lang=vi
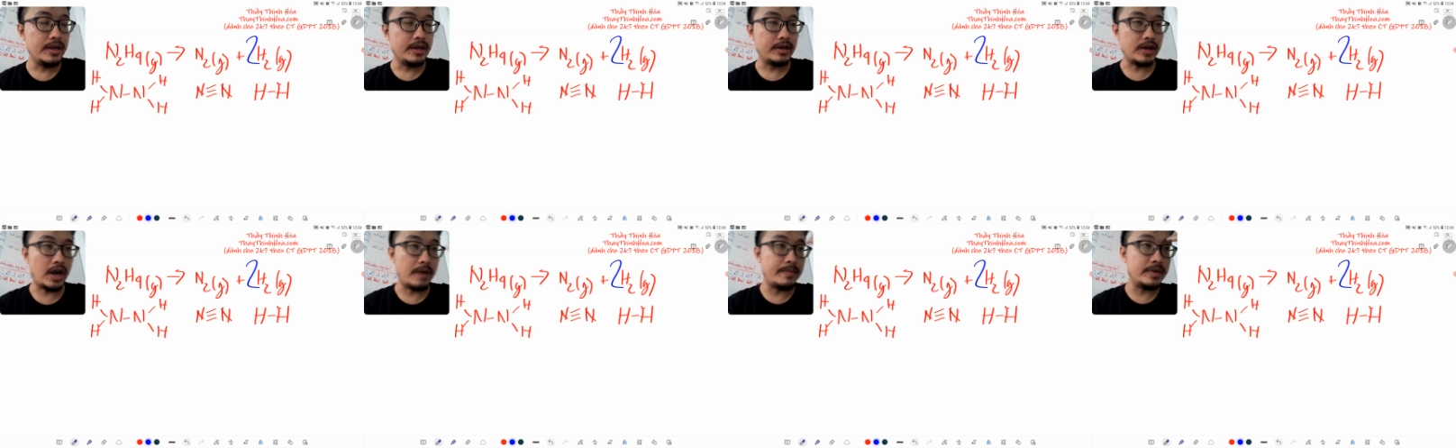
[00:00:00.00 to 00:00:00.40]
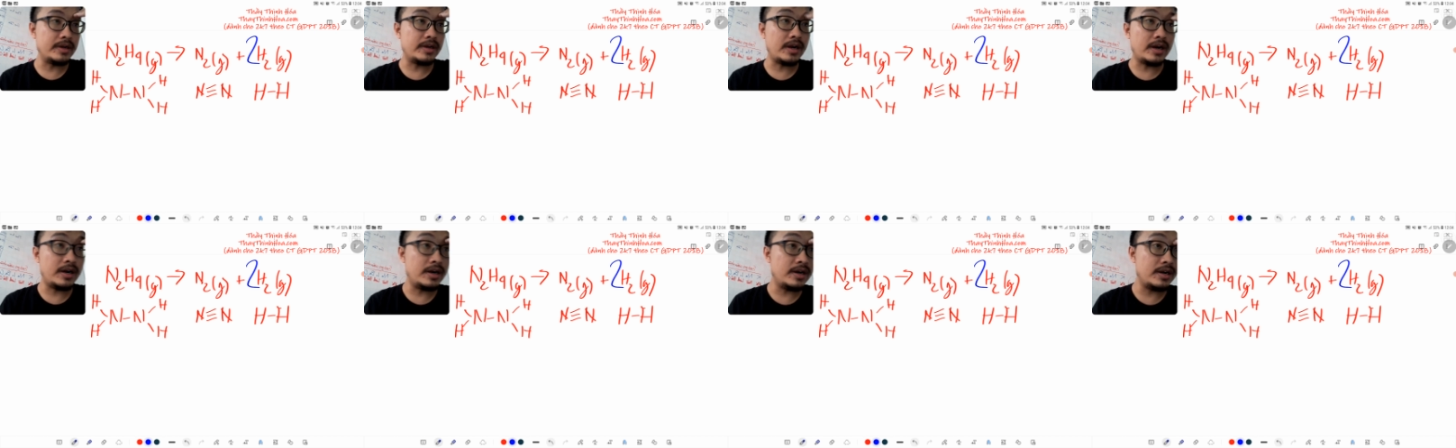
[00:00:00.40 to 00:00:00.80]
rồi mình
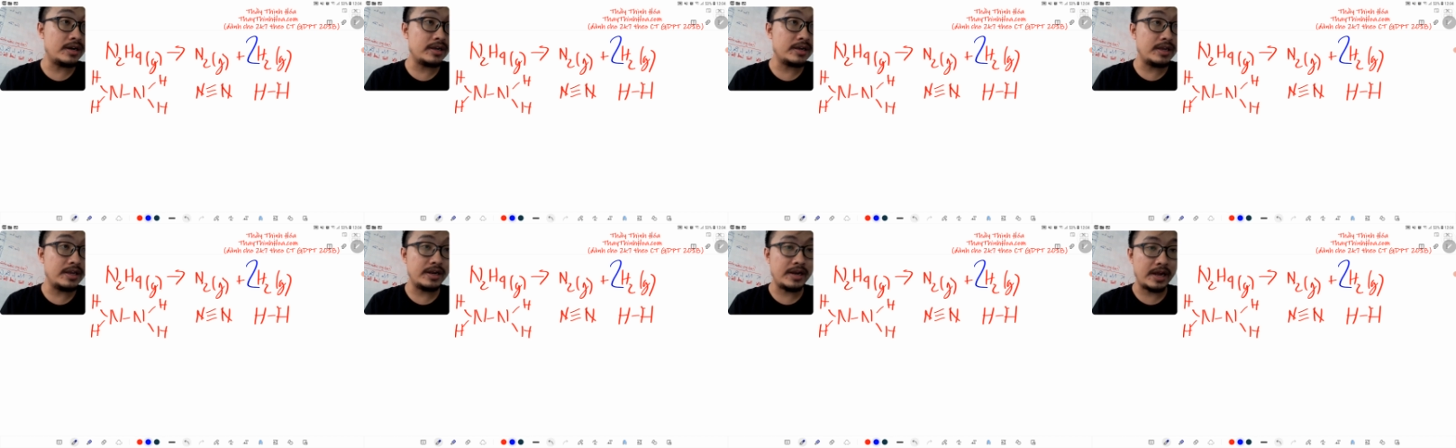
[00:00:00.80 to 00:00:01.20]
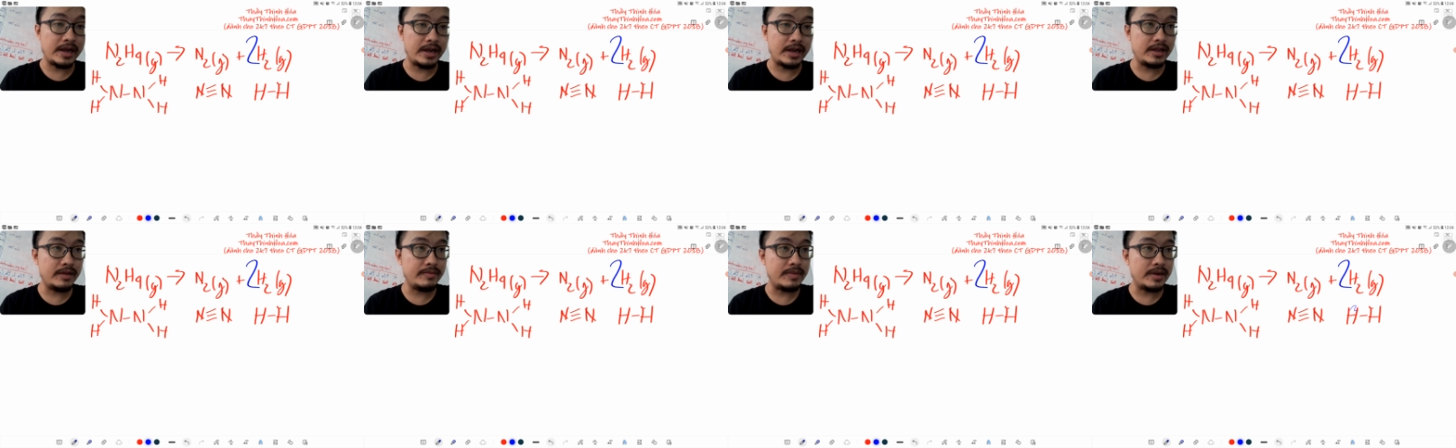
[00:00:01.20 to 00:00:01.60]
có ờ, như thế này
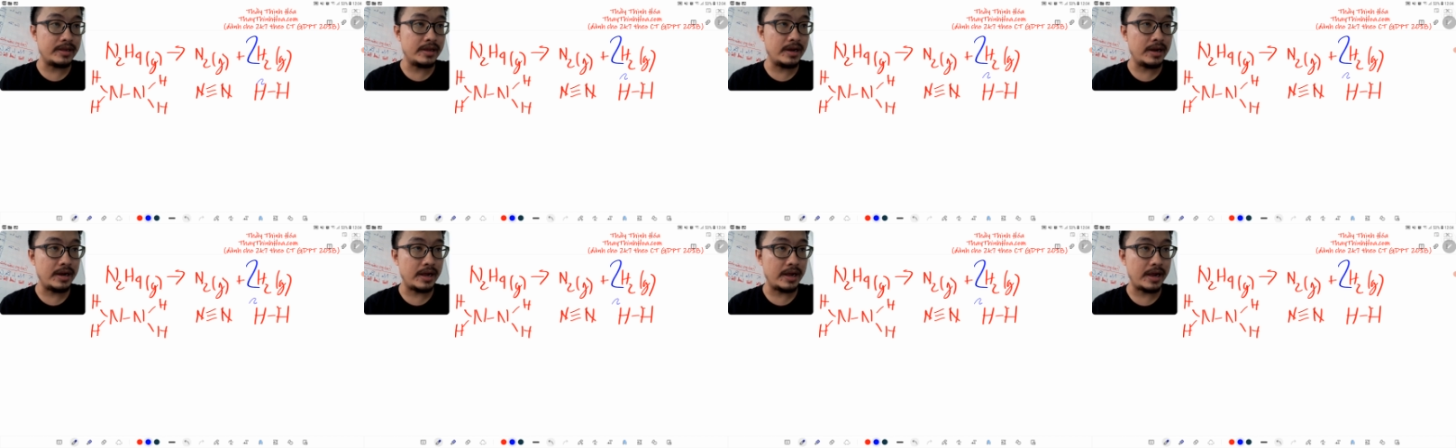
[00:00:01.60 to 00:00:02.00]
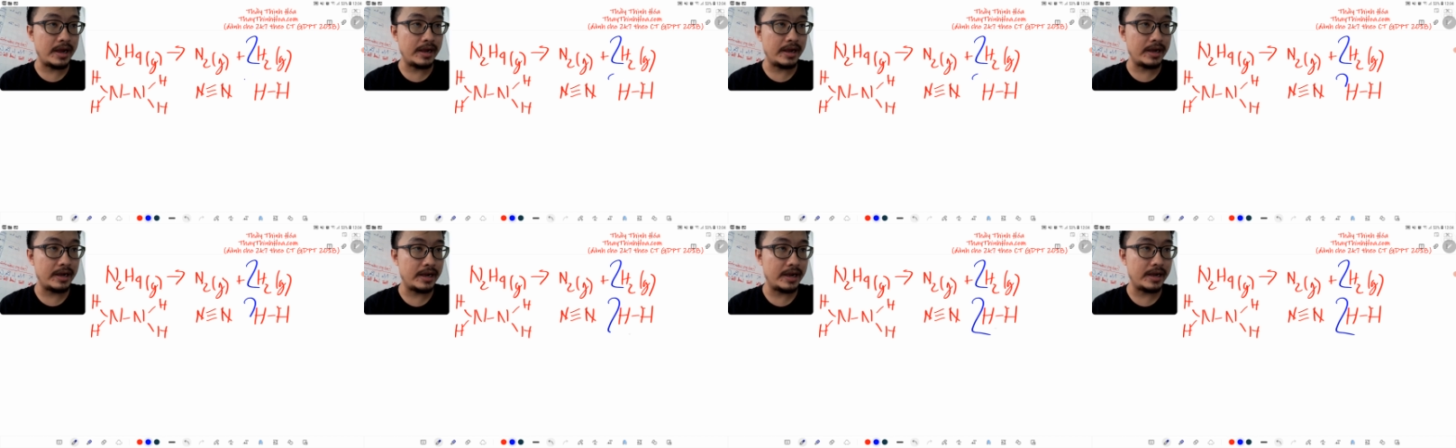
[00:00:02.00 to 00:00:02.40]
ha nhưng mà nhớ
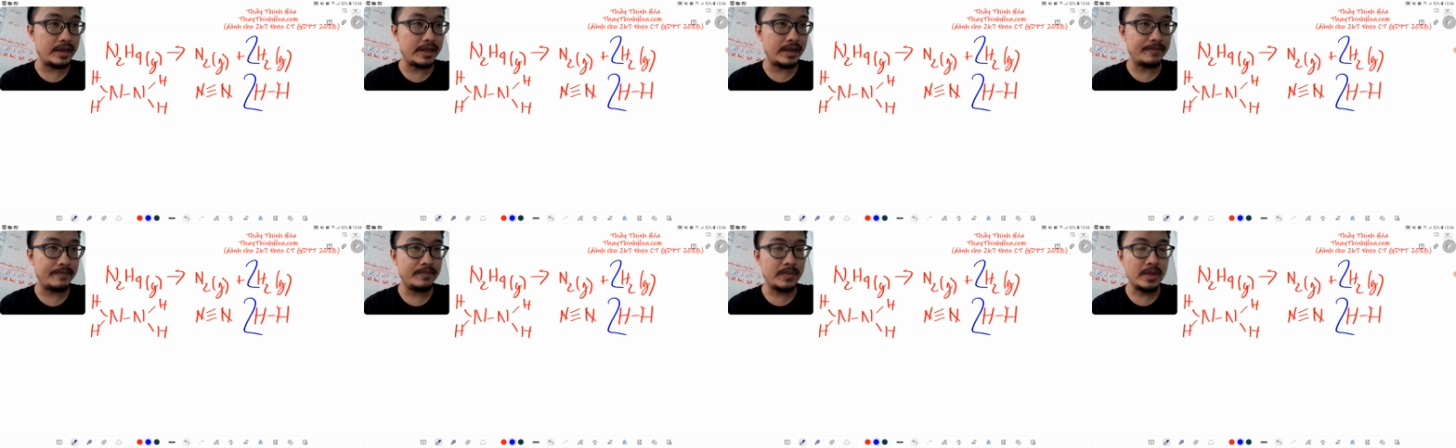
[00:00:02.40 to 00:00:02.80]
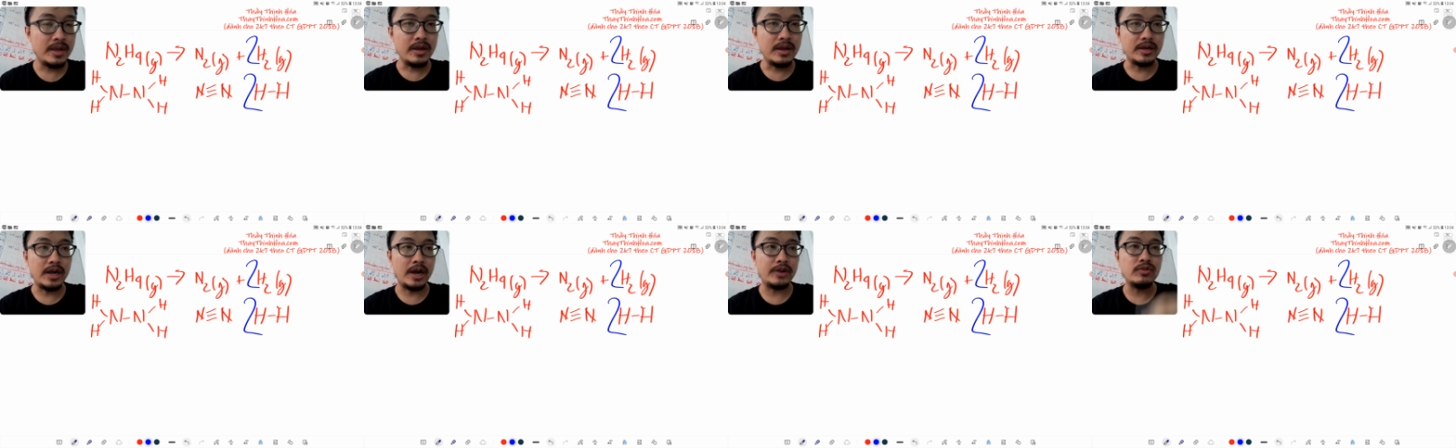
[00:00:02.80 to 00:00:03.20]
là 2H2 nha
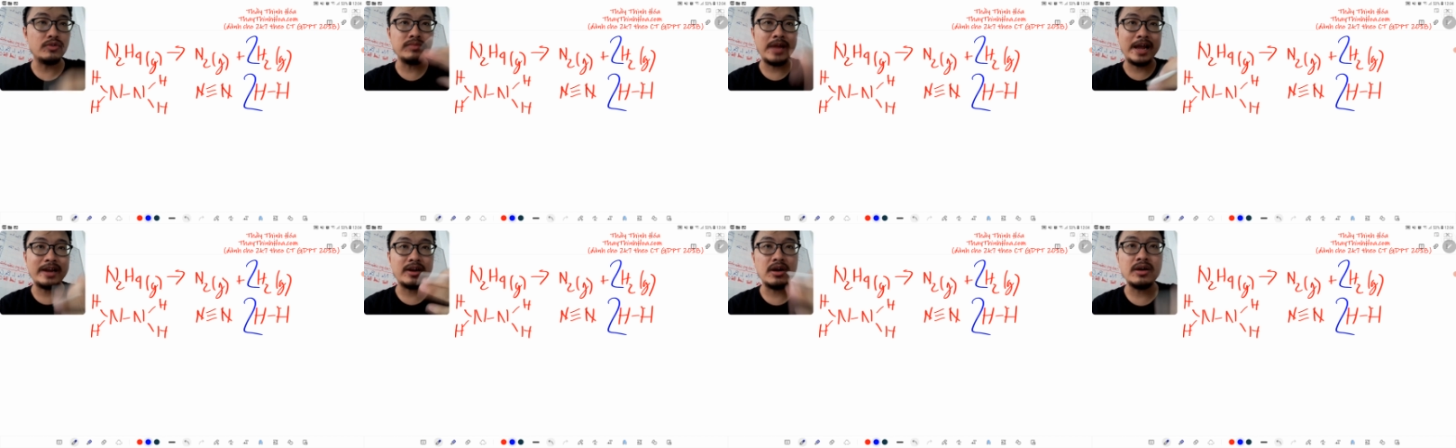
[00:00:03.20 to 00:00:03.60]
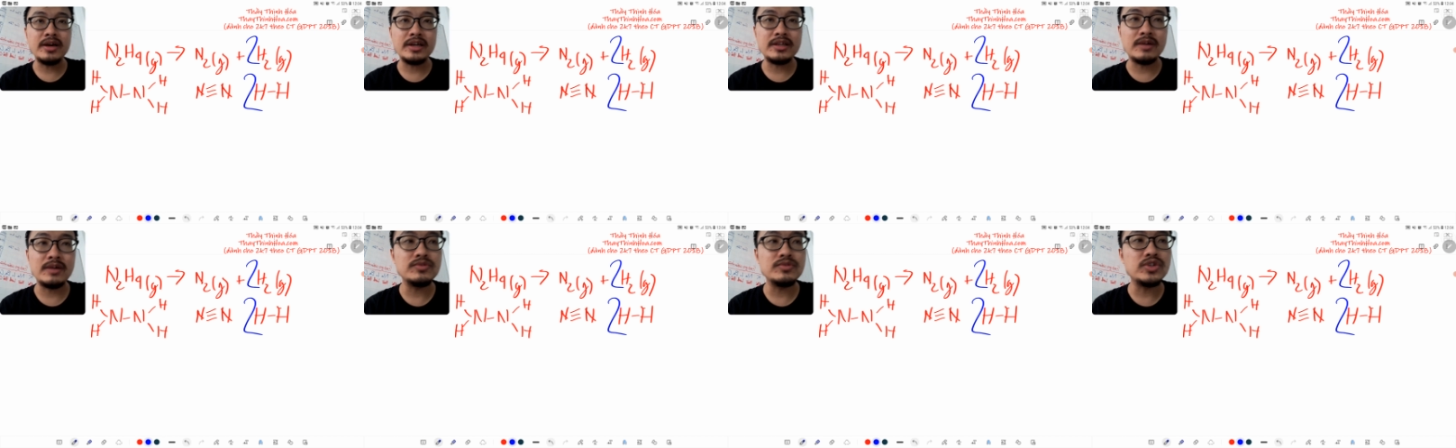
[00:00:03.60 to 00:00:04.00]
rồi chúng ta có
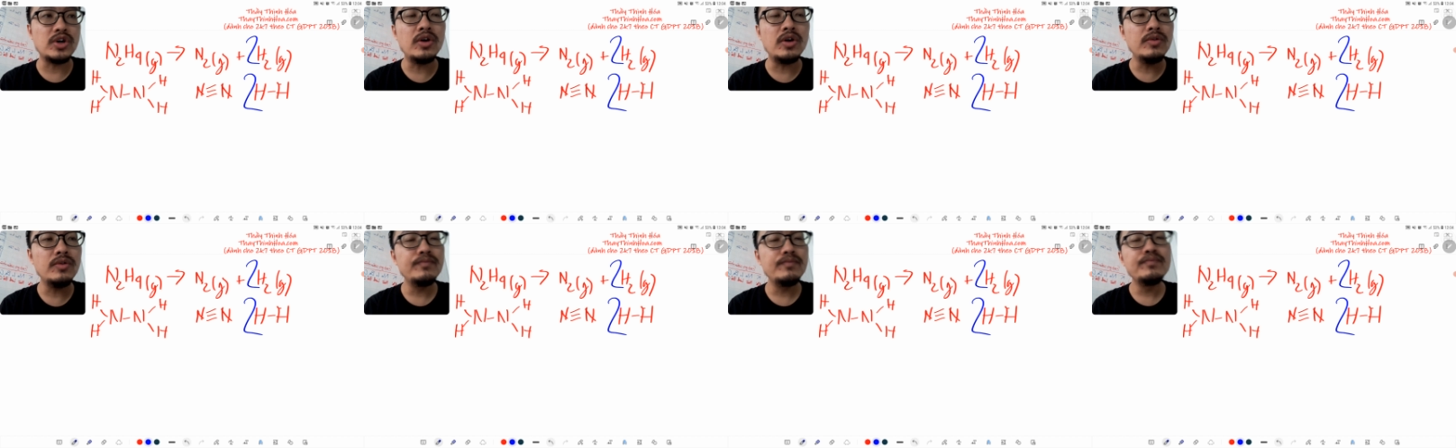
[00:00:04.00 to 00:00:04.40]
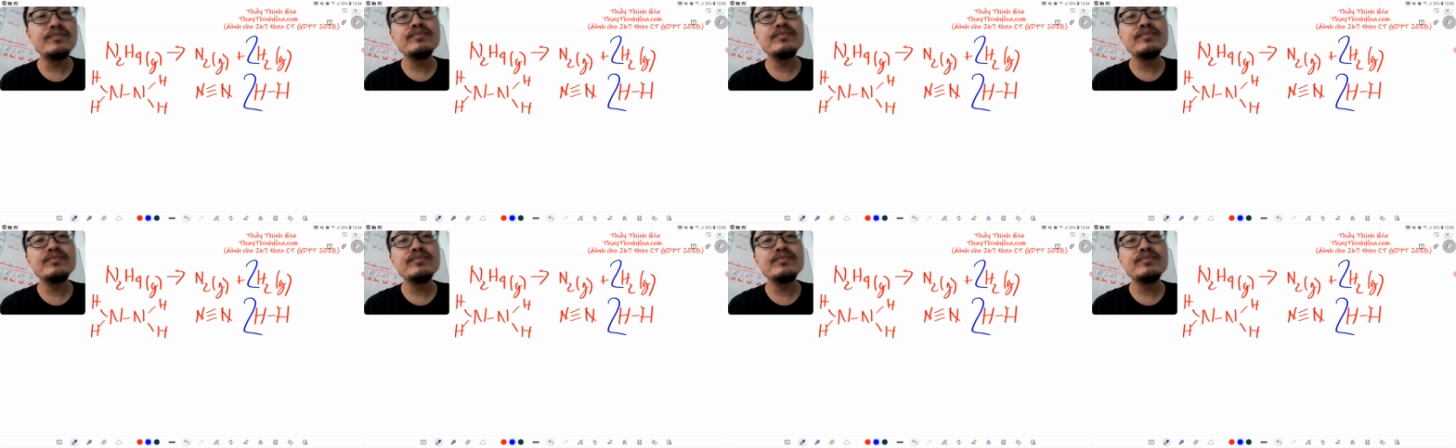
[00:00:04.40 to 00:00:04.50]
các thông số